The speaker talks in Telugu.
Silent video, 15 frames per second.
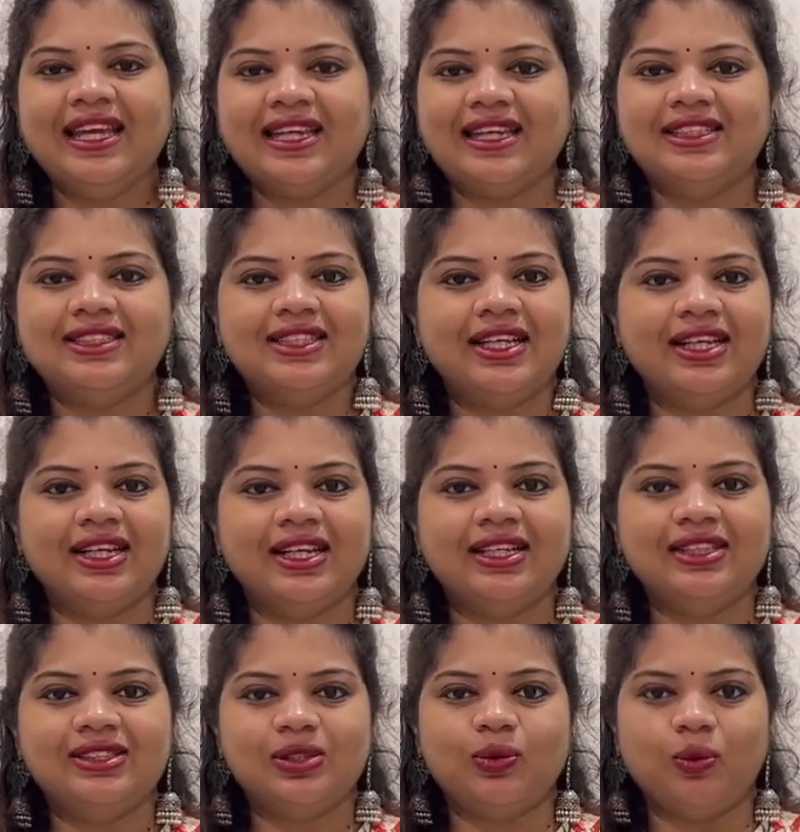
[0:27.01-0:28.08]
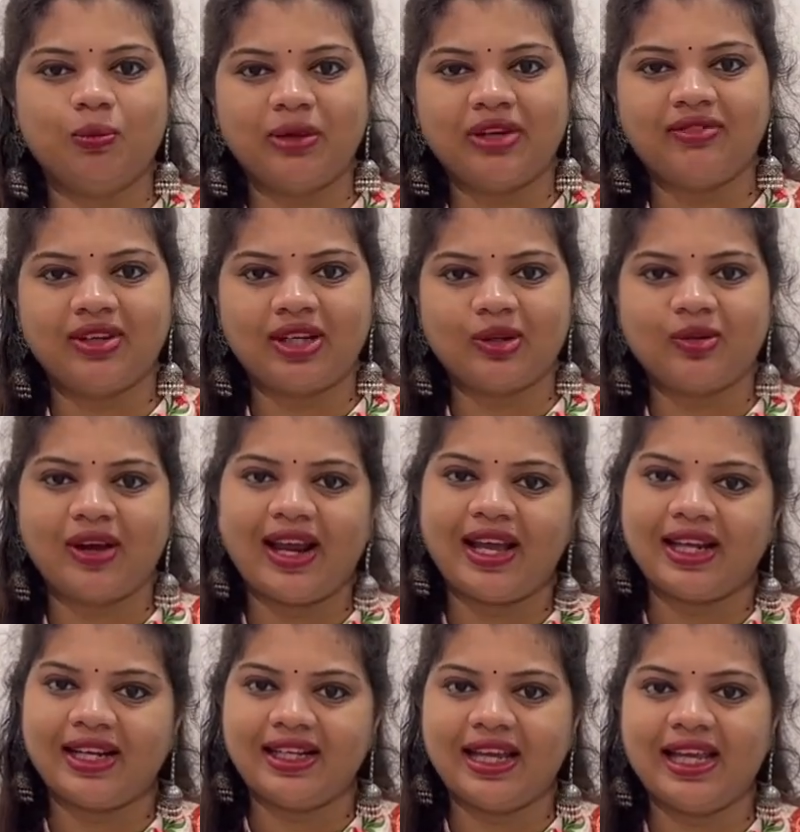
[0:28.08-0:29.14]
కిడ్స్ దగ్గర నుంచి ఉమెన్ వరకు
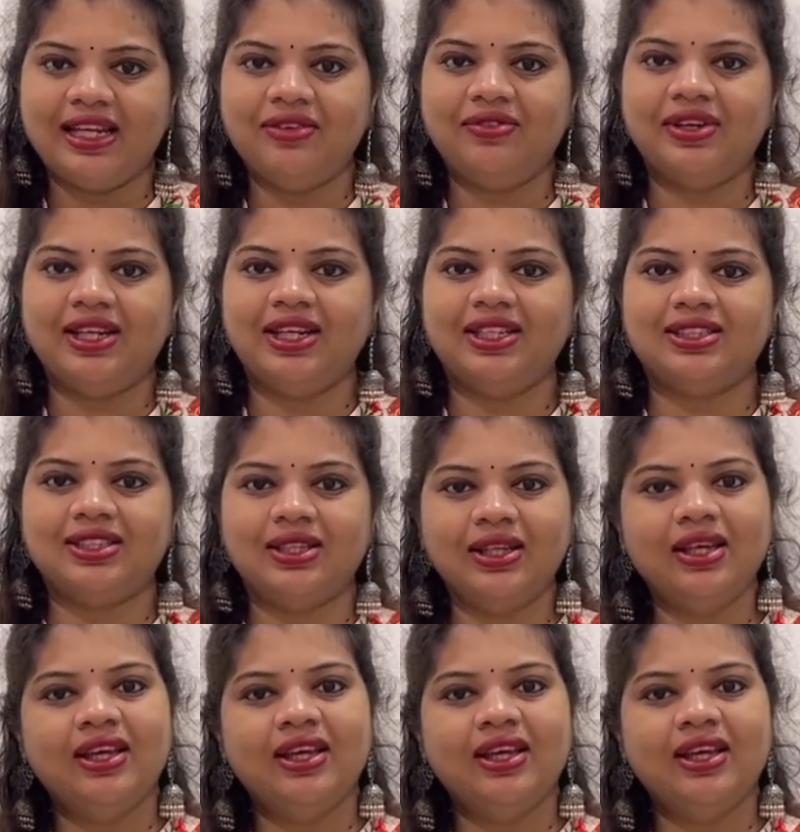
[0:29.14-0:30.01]
అలాగే డైలీ వేర్ నుంచి